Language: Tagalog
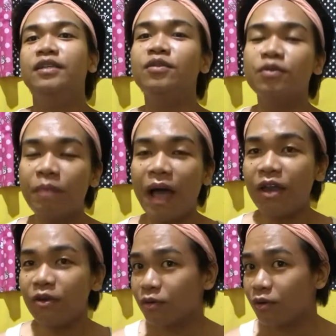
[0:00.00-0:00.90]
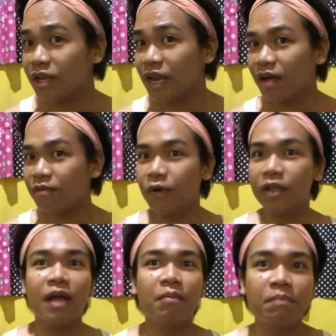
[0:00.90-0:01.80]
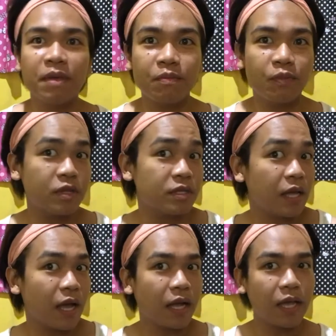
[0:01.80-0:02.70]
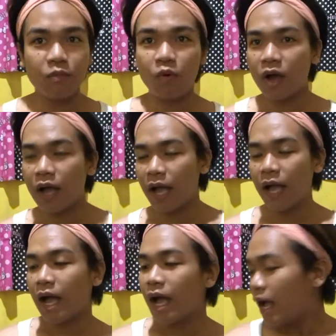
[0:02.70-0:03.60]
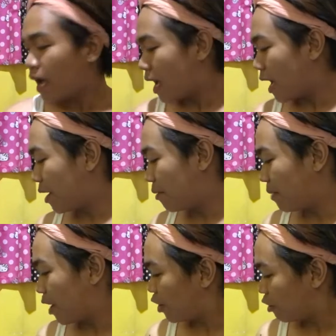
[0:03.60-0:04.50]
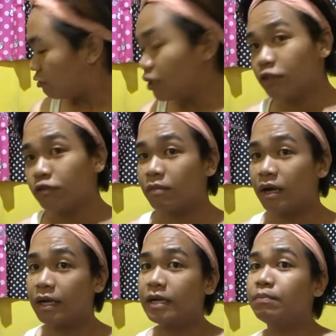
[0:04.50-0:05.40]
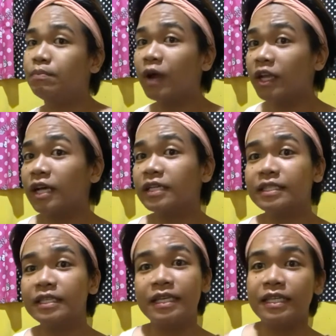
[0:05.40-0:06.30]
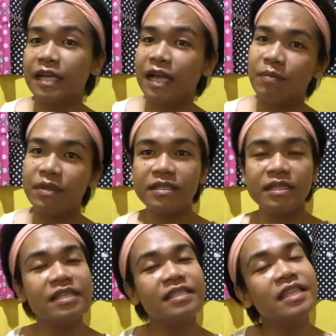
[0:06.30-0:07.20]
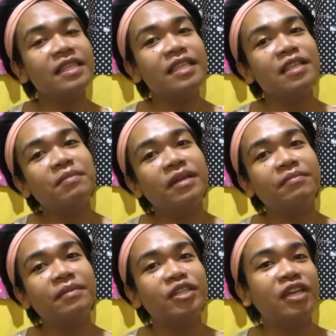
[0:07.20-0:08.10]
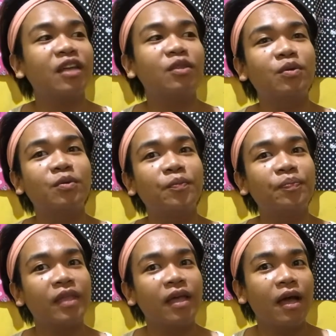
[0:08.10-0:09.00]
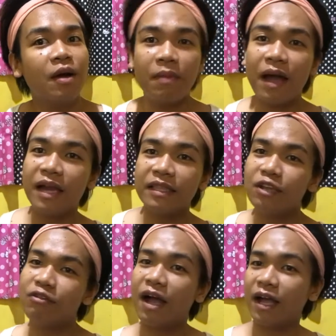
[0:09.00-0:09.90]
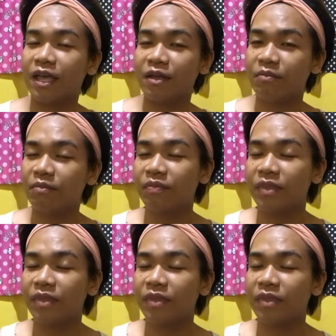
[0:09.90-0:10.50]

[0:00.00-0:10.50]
So paano kung ina-avoid ang pimples sa aking mukha? um, meron ako dito mga products na ginagamit since hindi naman masyadong maarte yung aking